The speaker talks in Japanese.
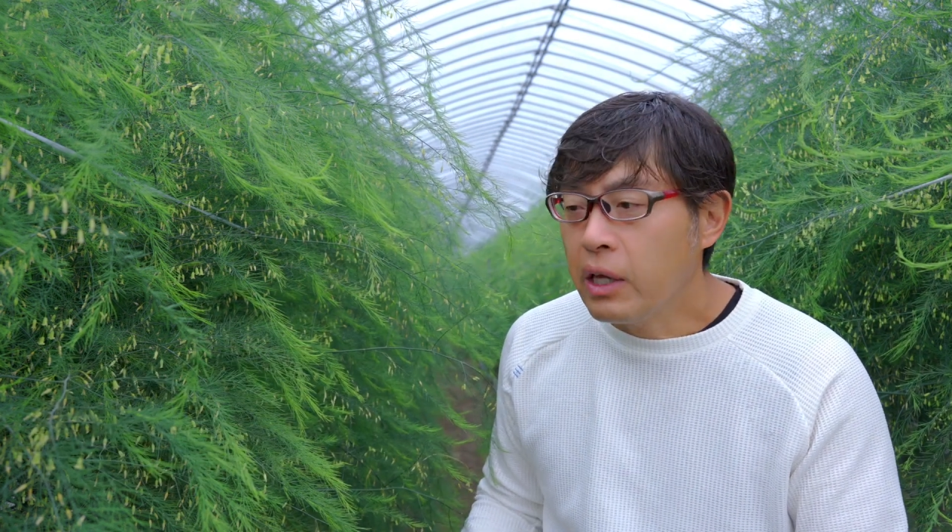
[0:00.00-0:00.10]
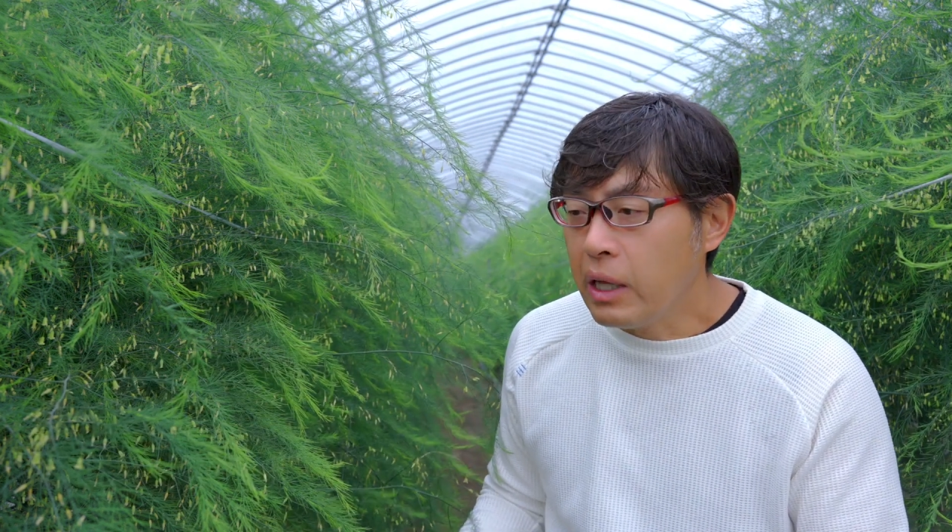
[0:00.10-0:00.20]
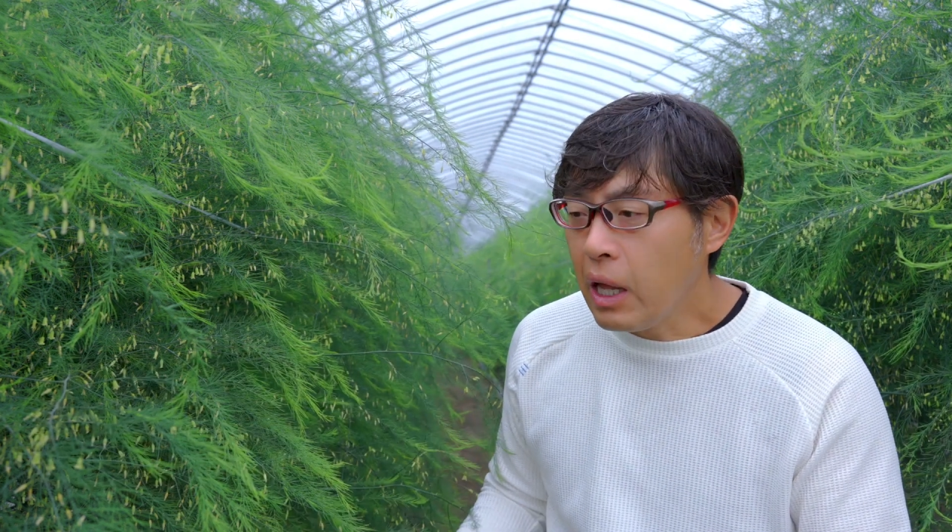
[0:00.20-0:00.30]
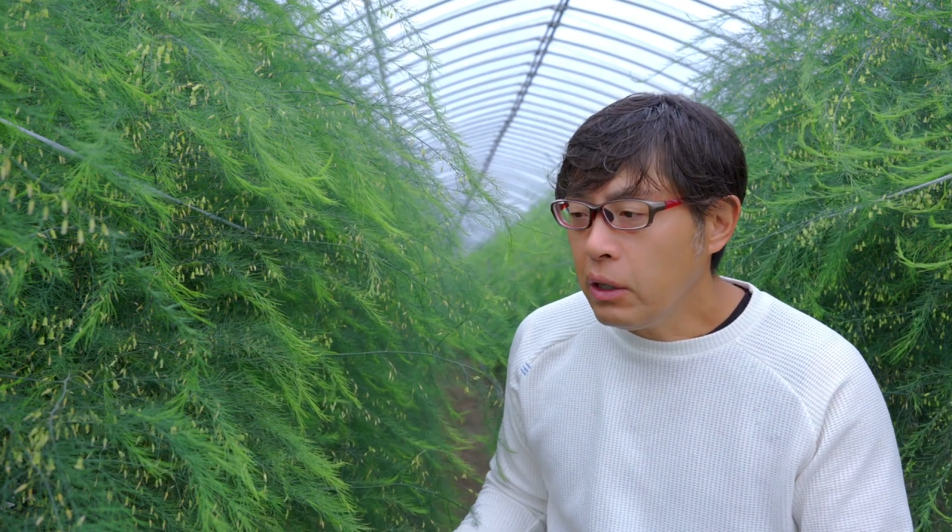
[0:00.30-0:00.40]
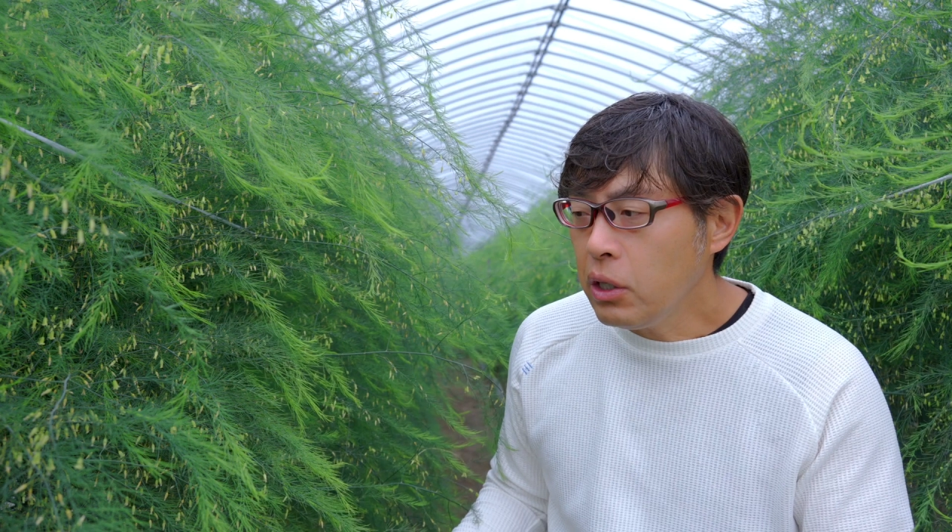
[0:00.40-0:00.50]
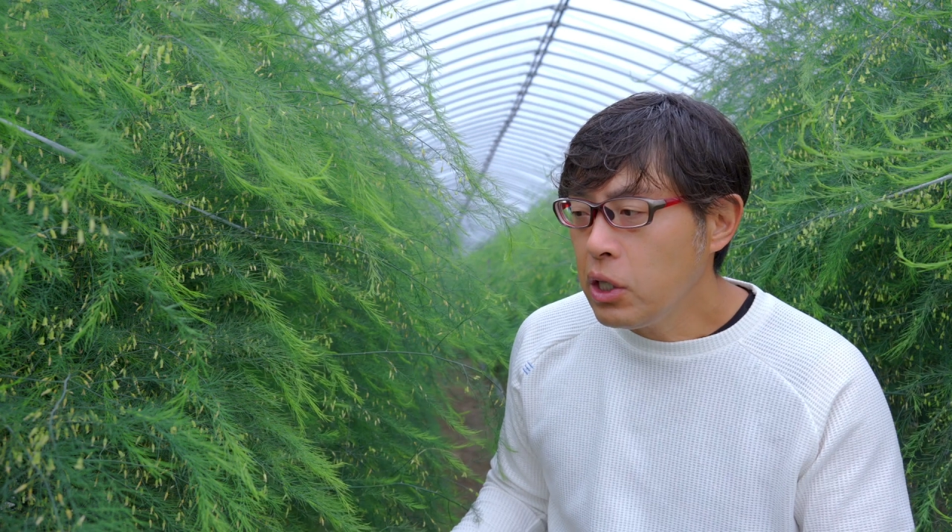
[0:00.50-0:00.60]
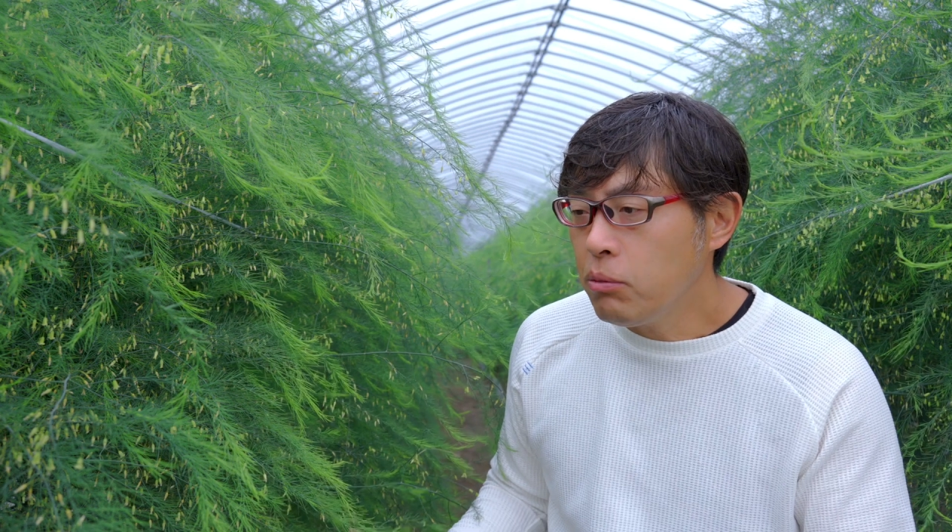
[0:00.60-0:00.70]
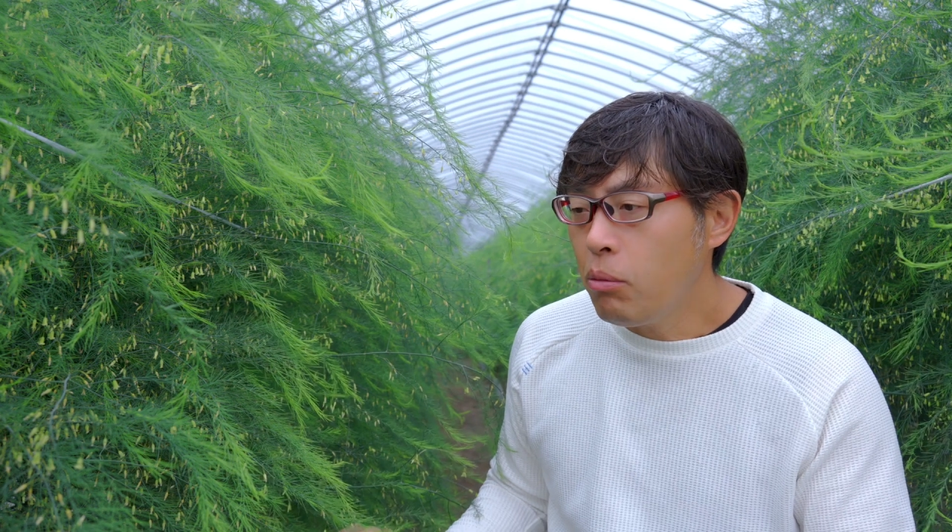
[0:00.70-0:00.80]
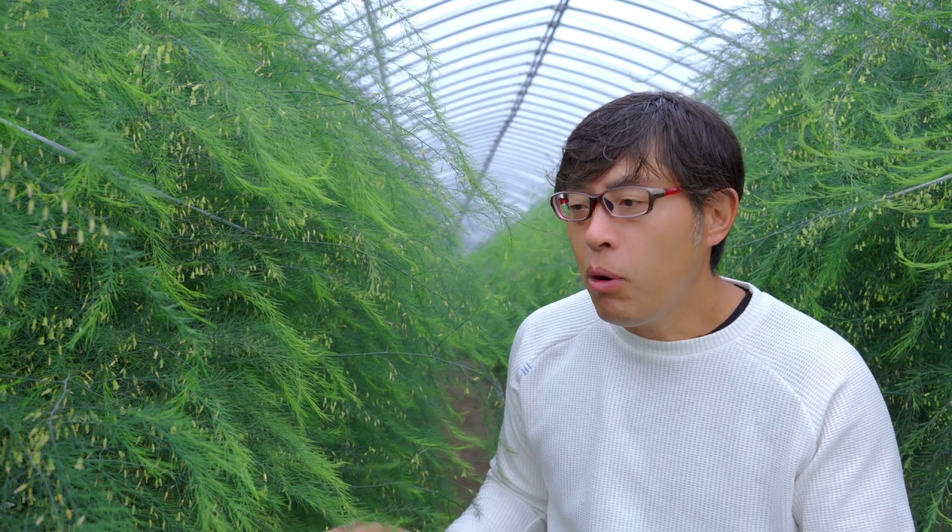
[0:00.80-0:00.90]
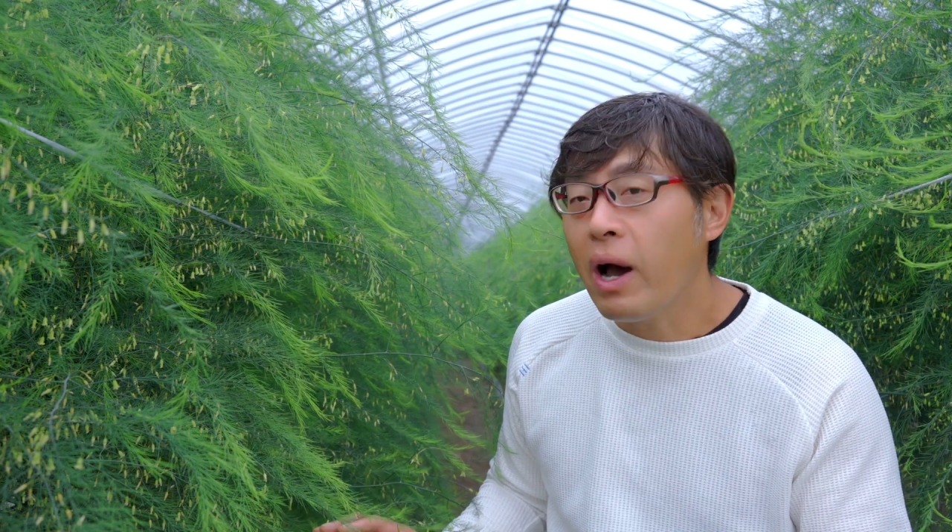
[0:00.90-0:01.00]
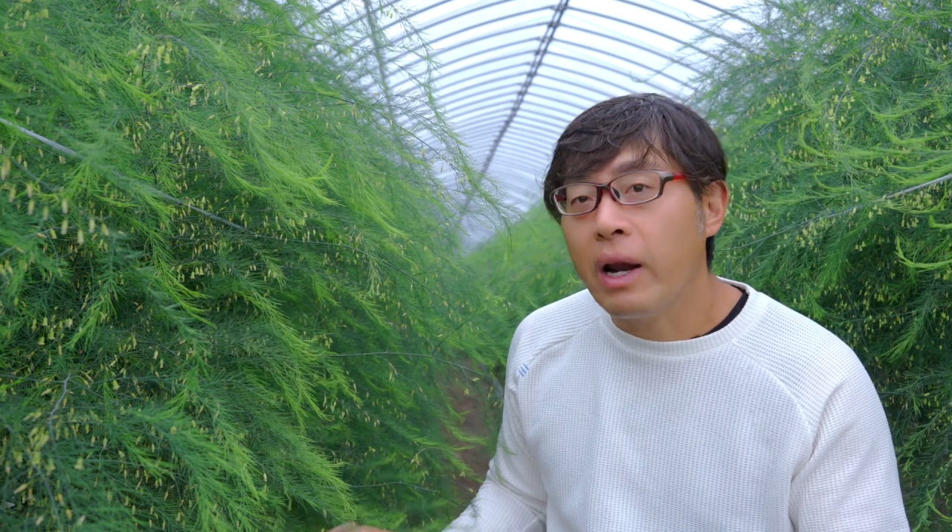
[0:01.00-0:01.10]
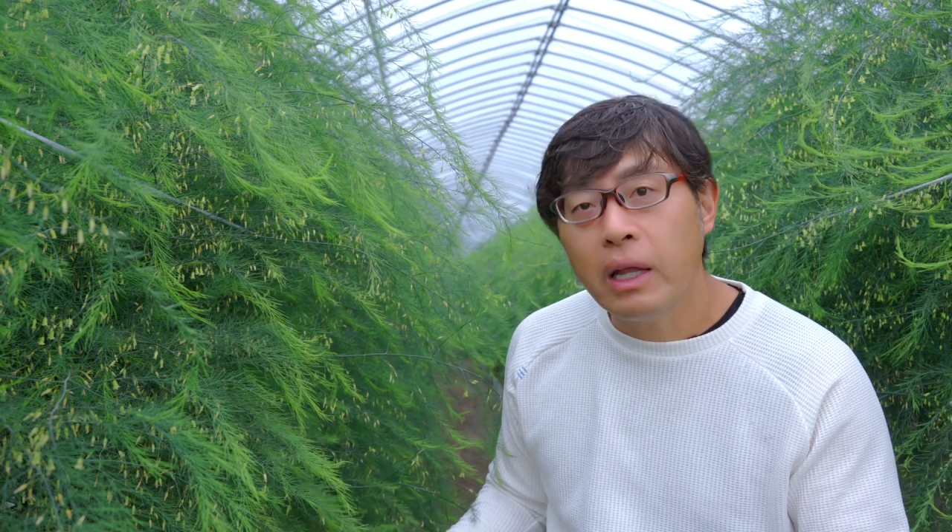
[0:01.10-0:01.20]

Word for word: 下段に紐も張